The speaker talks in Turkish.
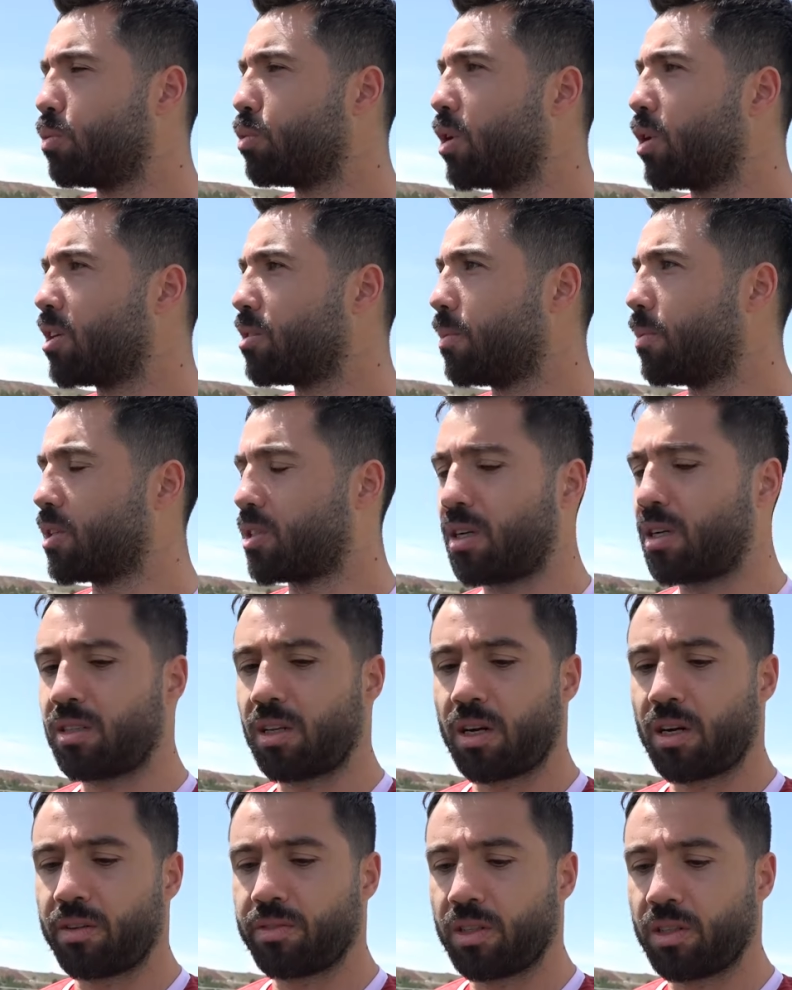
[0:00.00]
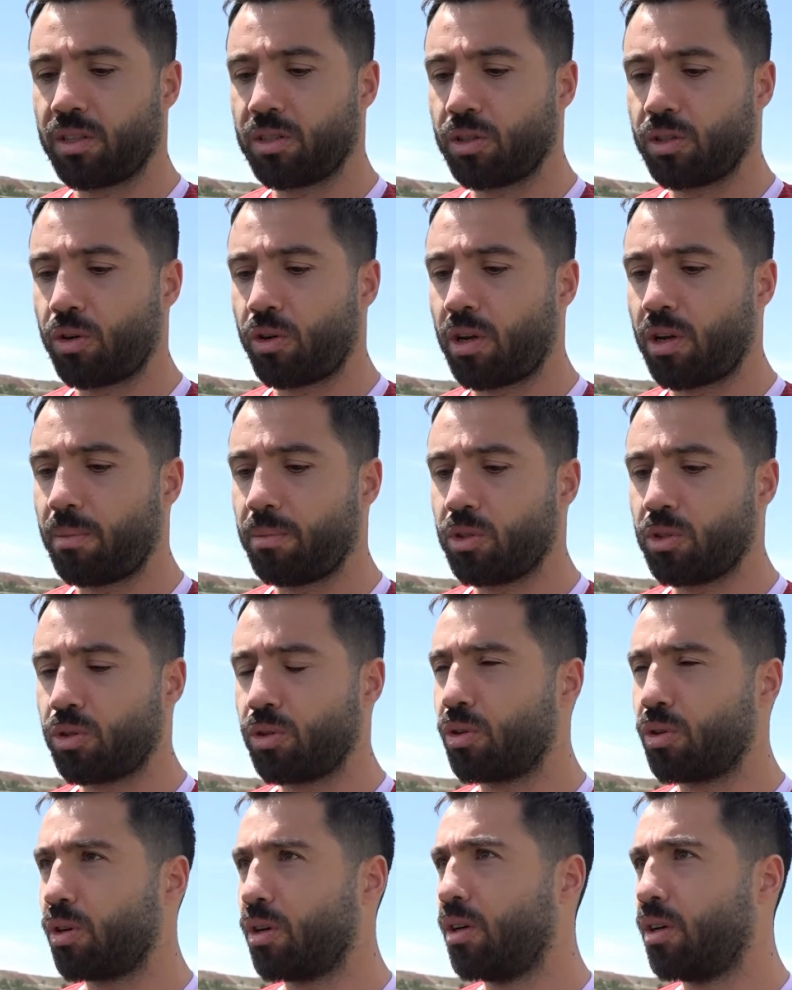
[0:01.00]
Bu tarz maçlar taraftar için önemli
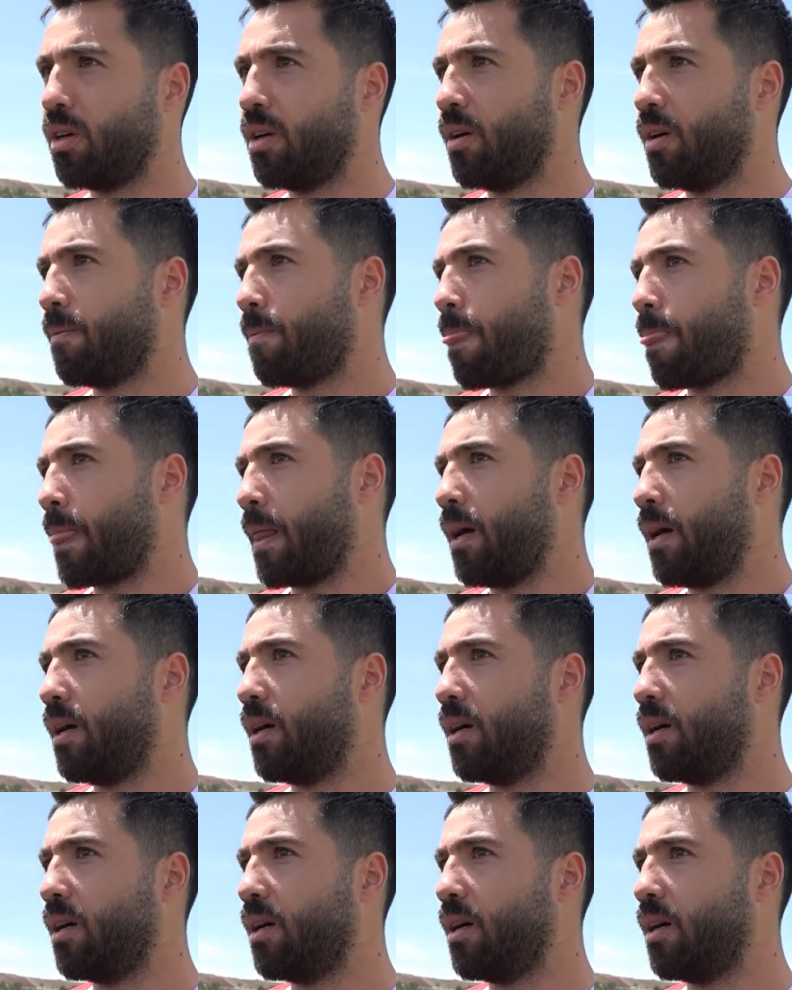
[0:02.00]
çünkü e,